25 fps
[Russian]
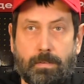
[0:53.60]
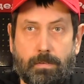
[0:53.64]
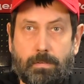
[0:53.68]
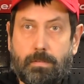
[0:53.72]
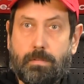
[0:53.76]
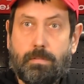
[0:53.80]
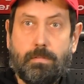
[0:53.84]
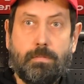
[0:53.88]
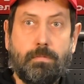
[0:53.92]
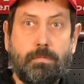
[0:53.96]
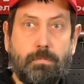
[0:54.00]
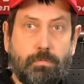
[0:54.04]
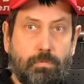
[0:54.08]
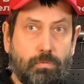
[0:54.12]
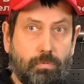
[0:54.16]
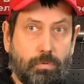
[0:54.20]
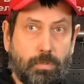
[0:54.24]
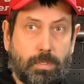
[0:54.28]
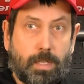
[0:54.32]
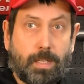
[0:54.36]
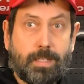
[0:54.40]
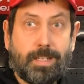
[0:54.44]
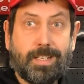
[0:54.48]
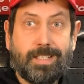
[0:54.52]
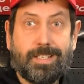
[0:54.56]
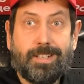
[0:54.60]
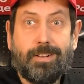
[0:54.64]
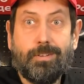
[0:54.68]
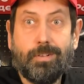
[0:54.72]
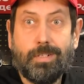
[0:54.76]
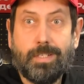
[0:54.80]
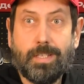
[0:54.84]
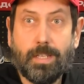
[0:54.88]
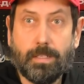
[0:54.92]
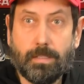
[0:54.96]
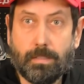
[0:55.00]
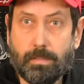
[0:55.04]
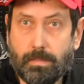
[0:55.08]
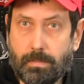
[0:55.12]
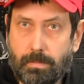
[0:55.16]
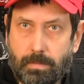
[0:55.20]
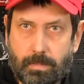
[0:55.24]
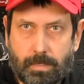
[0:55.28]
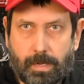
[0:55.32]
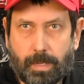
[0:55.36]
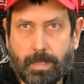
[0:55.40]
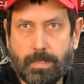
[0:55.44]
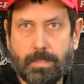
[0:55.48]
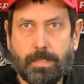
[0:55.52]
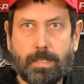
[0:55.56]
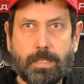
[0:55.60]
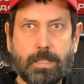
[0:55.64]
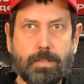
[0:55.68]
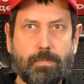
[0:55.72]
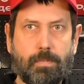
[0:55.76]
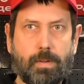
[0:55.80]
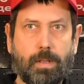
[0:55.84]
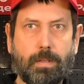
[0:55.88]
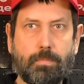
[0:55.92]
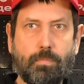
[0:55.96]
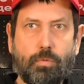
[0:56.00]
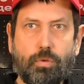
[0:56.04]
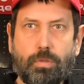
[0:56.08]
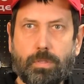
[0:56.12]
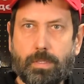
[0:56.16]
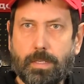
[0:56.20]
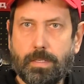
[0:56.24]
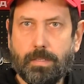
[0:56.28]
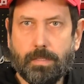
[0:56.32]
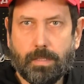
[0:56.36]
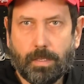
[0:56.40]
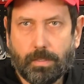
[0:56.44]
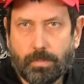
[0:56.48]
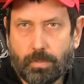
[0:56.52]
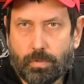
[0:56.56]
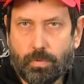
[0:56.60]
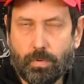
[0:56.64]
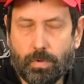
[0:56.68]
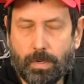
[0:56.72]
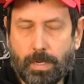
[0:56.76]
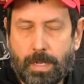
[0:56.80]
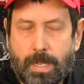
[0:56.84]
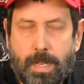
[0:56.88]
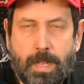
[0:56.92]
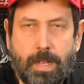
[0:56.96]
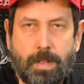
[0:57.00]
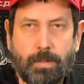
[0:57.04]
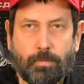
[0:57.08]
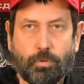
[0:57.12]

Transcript: э, то есть отказался от гарантийного ремонта Интерскола,